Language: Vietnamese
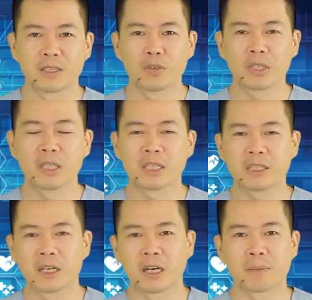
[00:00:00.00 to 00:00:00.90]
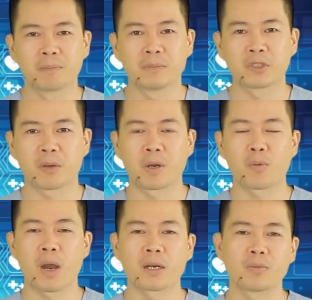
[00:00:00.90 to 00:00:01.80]
Đôi khi cái trường hợp sỏi bàng
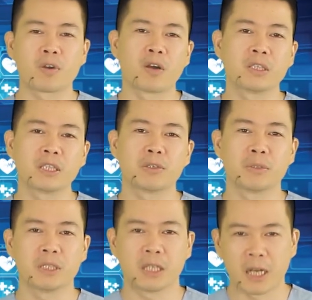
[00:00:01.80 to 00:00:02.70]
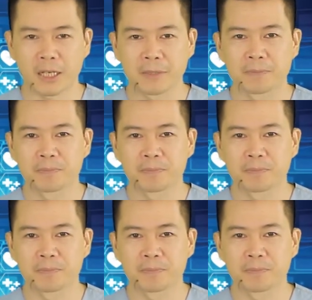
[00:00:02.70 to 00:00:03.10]
quang cũng có những cái triệu chứng như thế này.